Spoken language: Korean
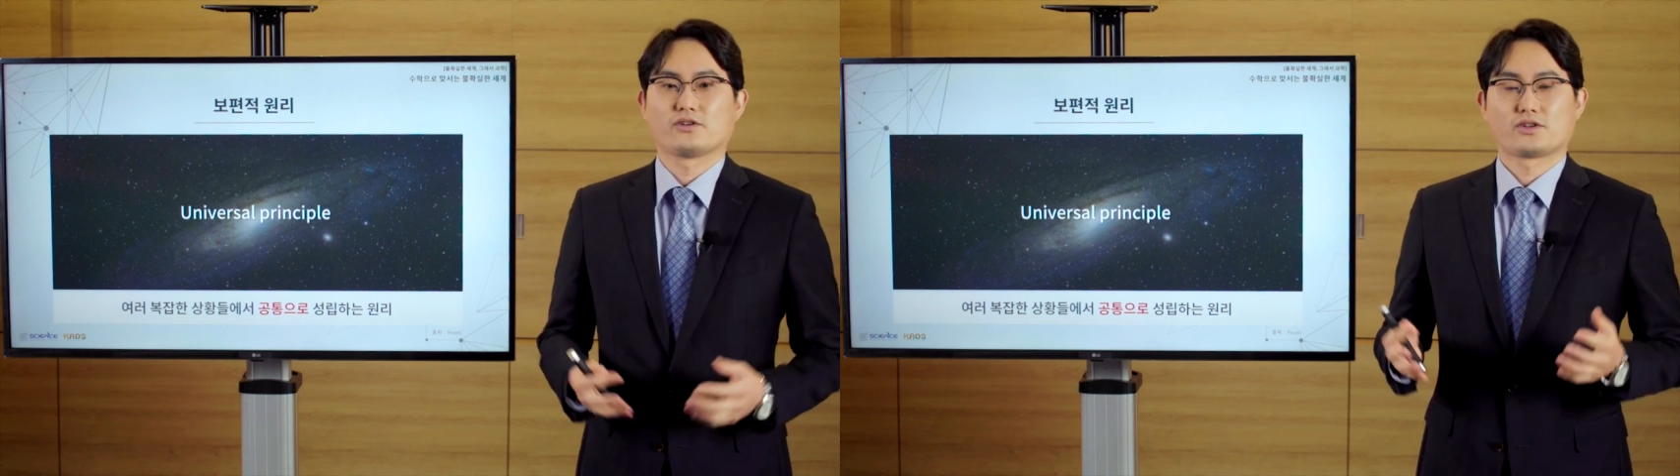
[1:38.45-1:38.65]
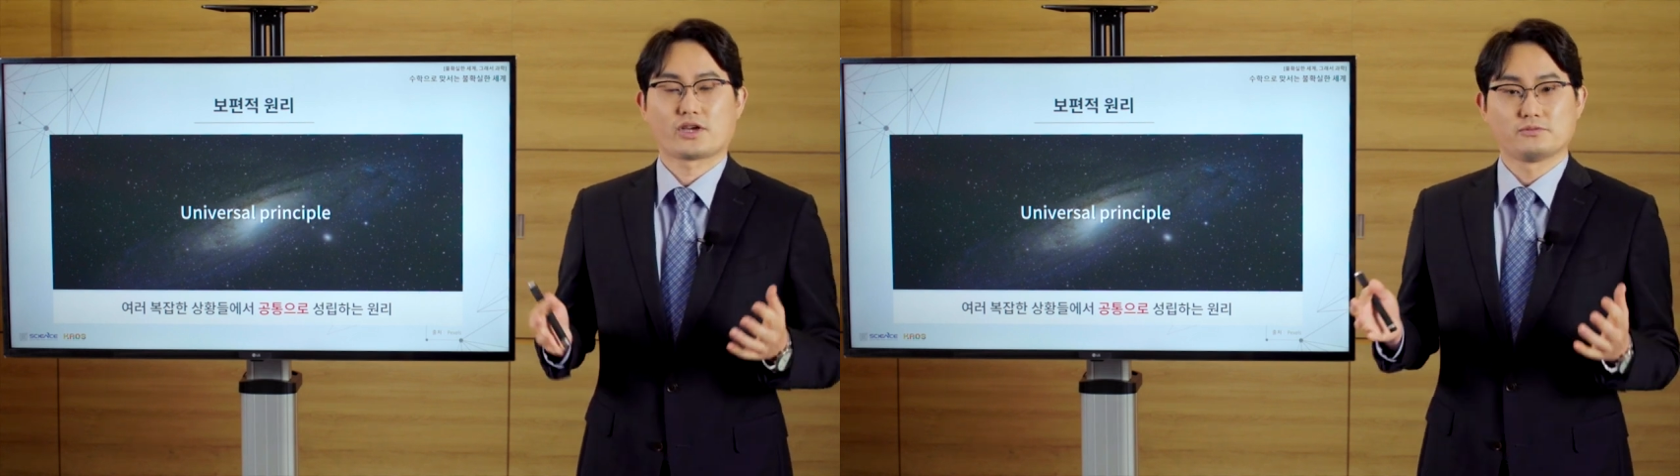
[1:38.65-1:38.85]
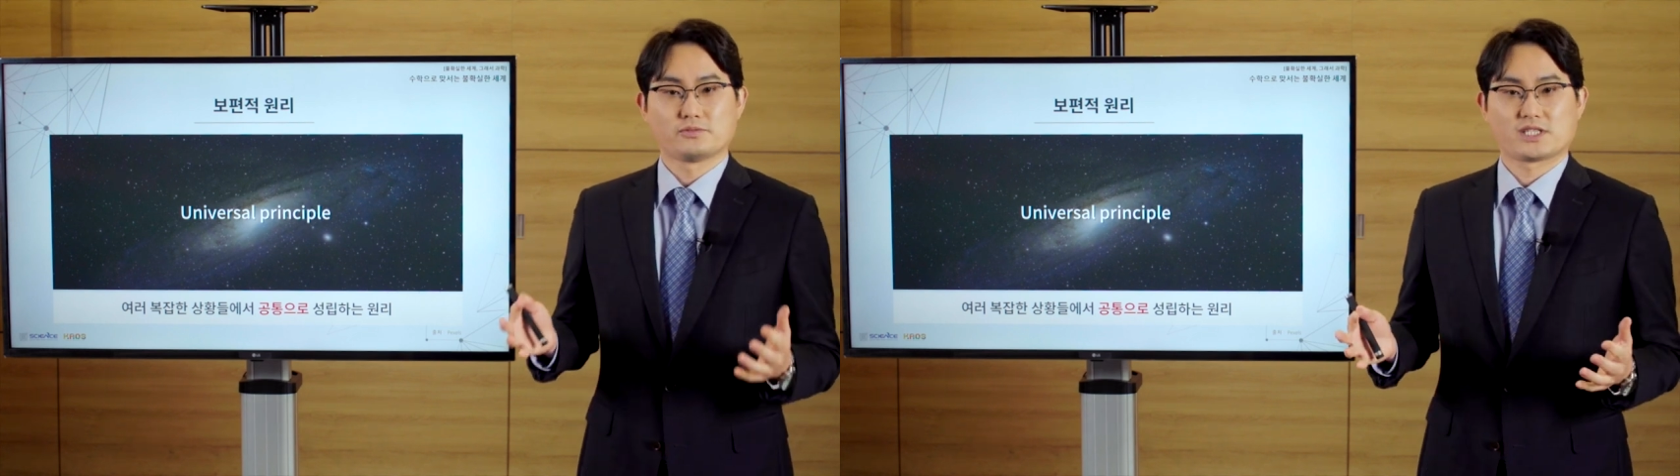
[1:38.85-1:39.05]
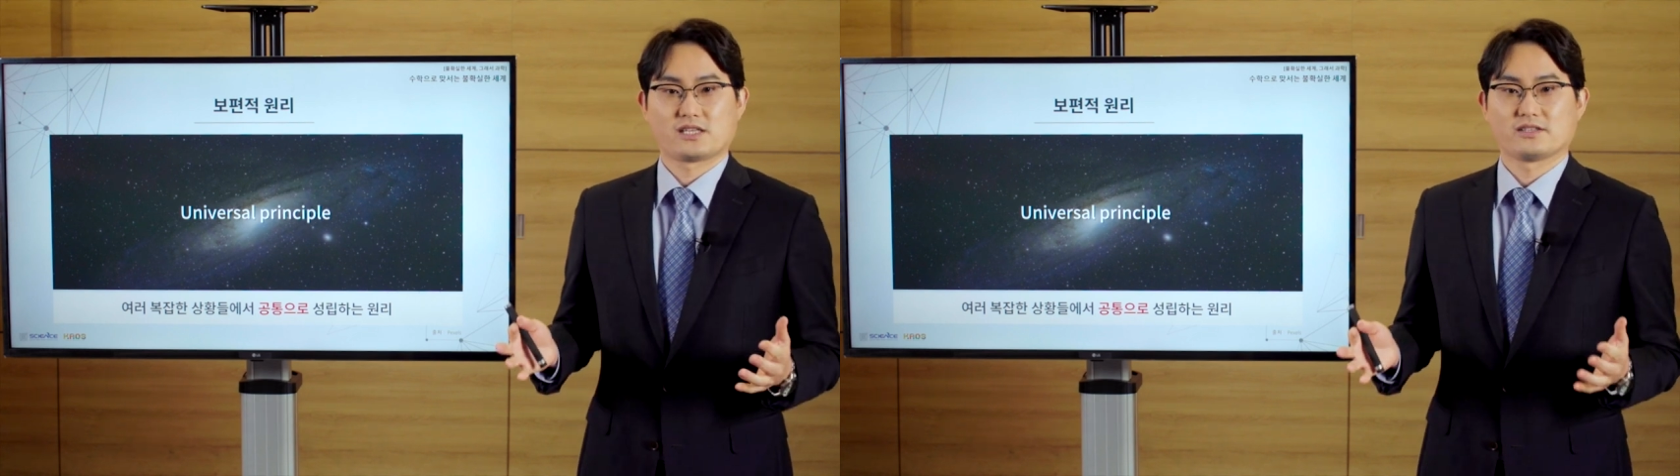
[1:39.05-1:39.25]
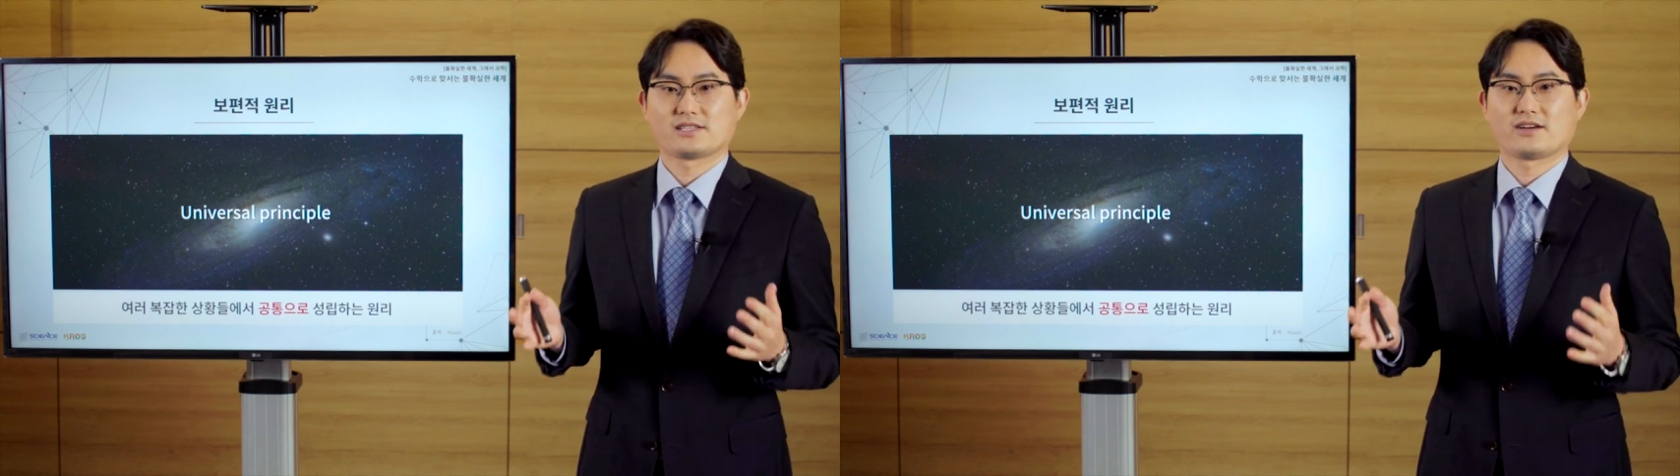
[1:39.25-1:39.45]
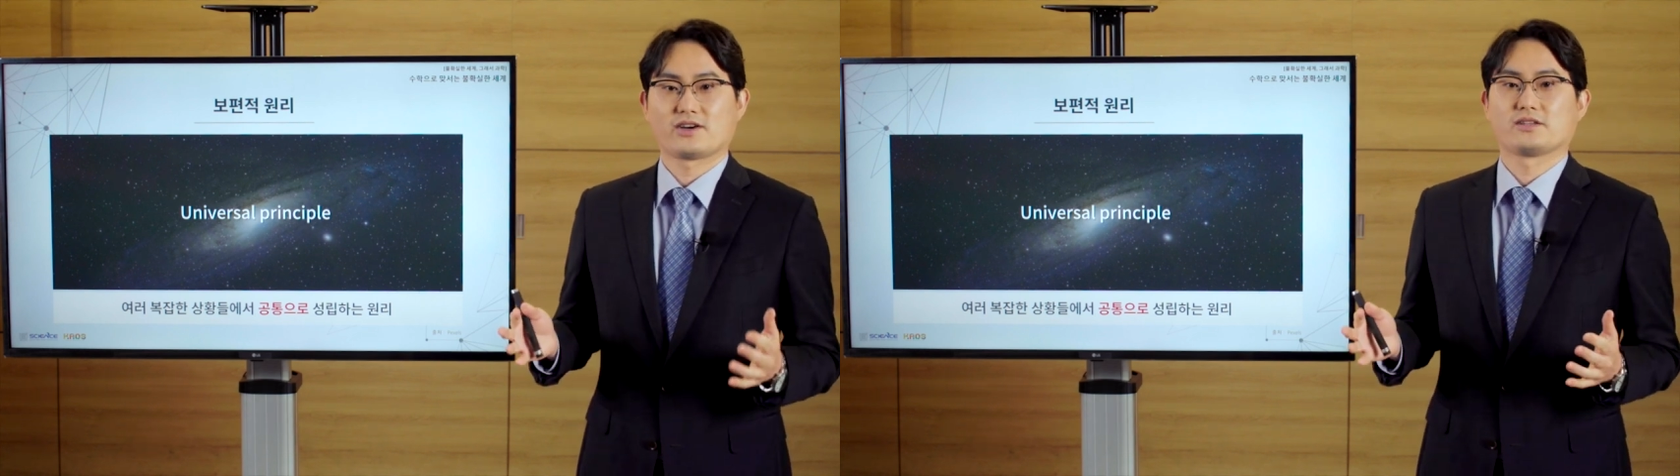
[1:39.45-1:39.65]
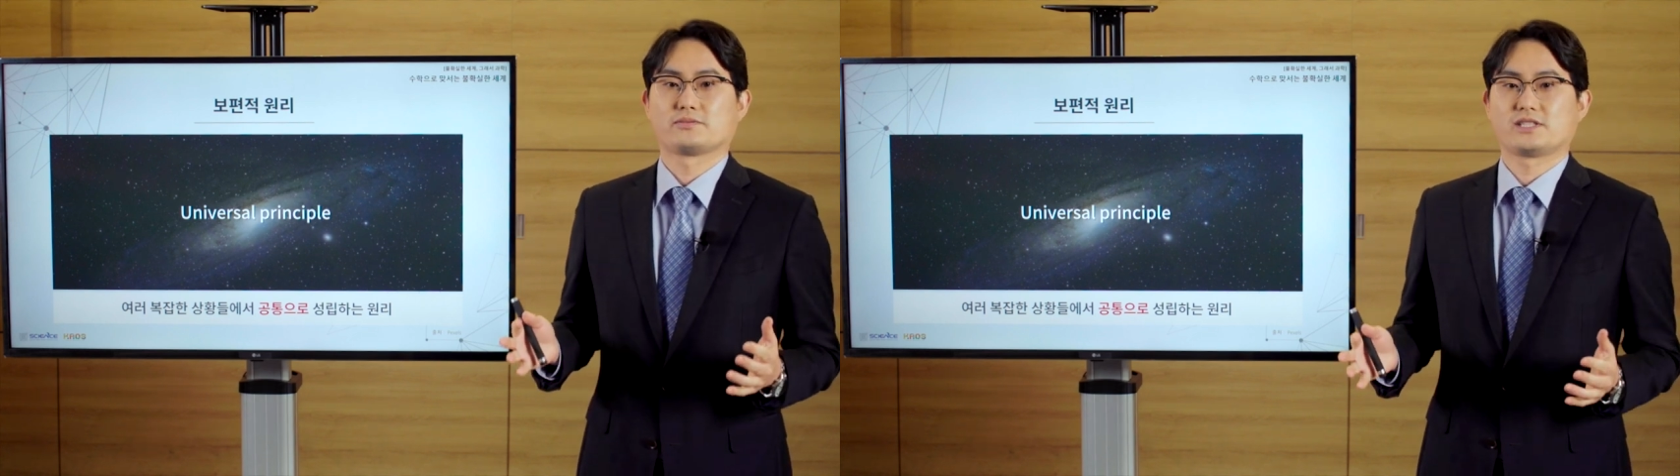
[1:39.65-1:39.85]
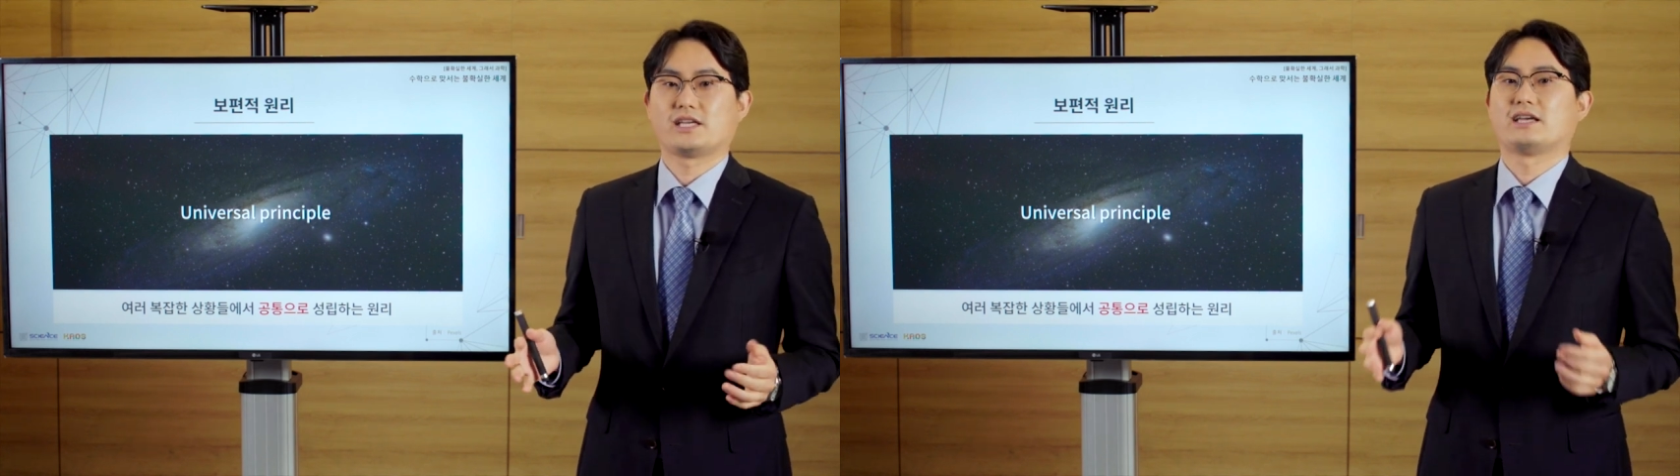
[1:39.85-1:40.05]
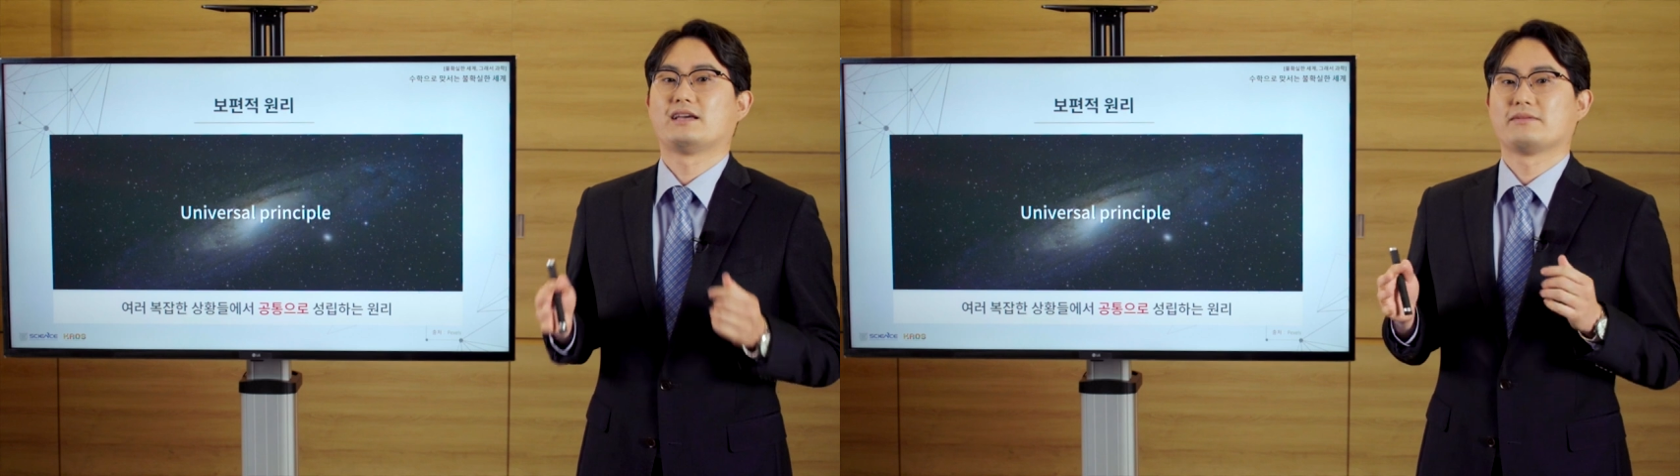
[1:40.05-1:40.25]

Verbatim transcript: 어떻게 움직이든 상관없이